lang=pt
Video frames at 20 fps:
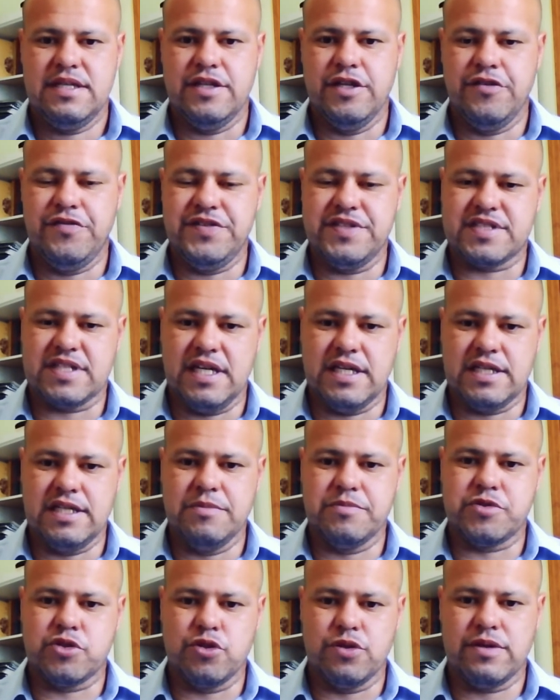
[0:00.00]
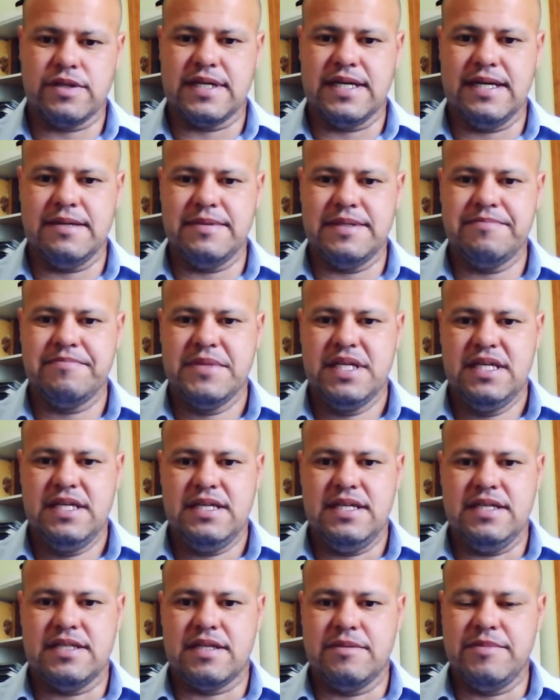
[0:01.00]
da UFSCar Campus Sorocaba
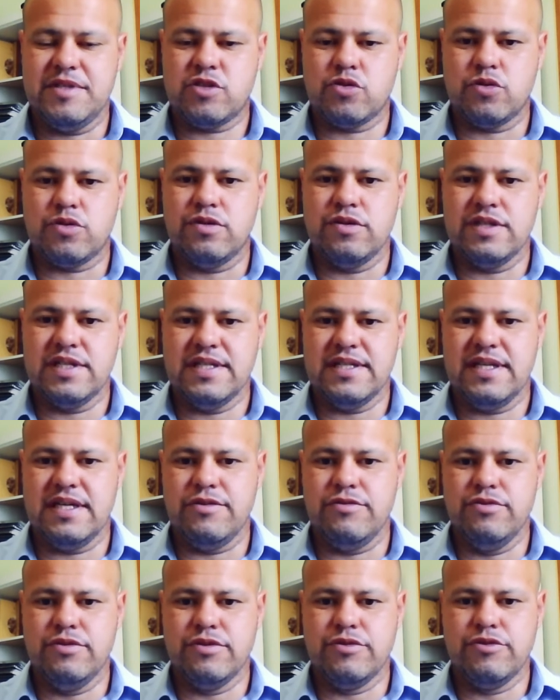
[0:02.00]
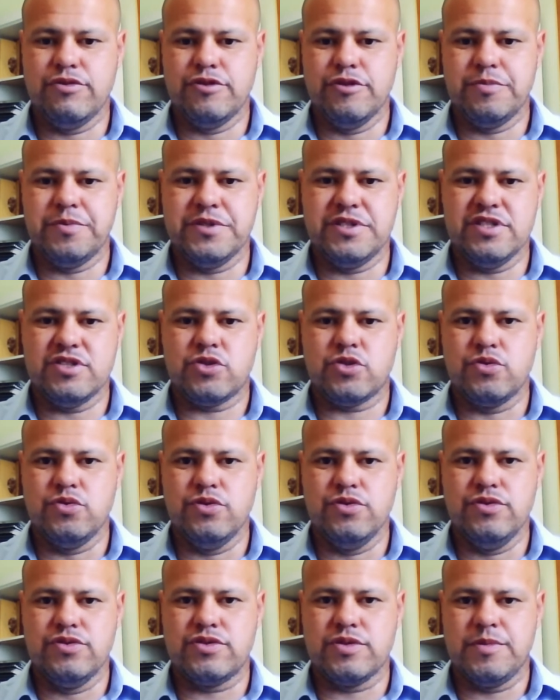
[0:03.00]
e também sou coordenador do Grupo de
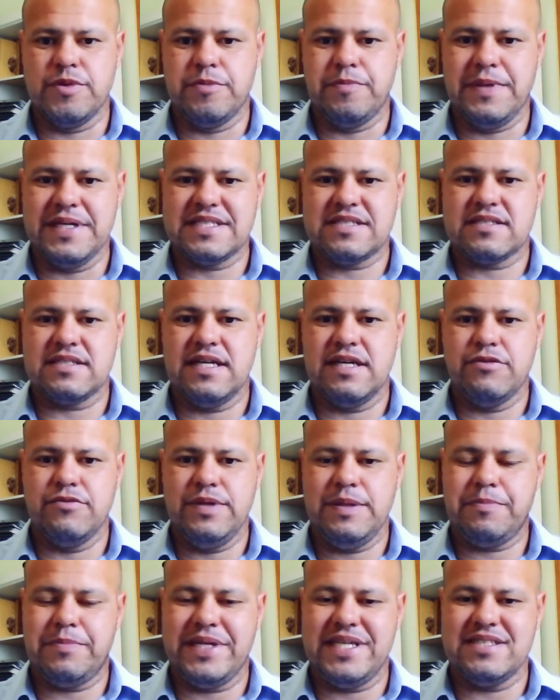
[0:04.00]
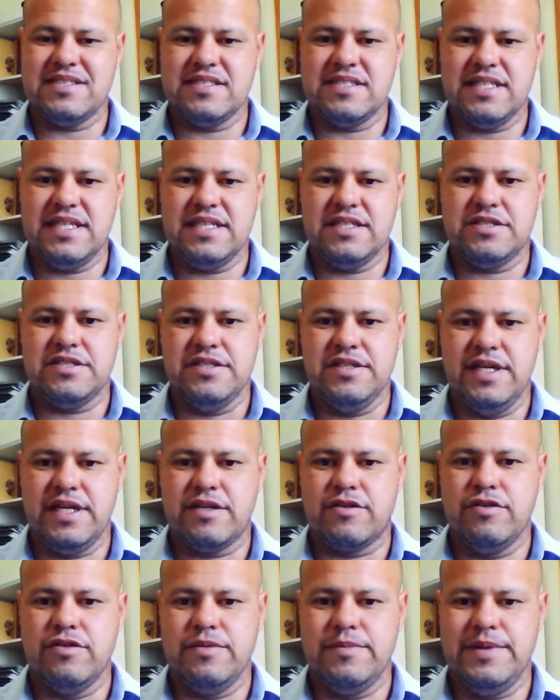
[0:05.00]
Estudos sobre o Passado e Presente da
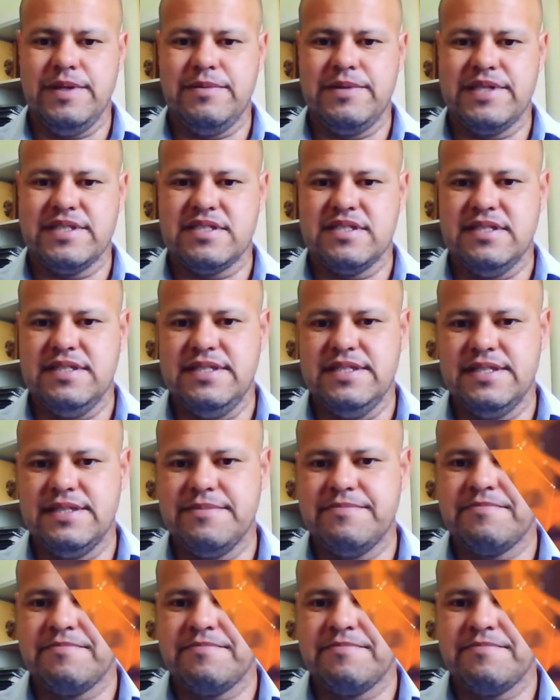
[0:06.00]
Economia Brasileira.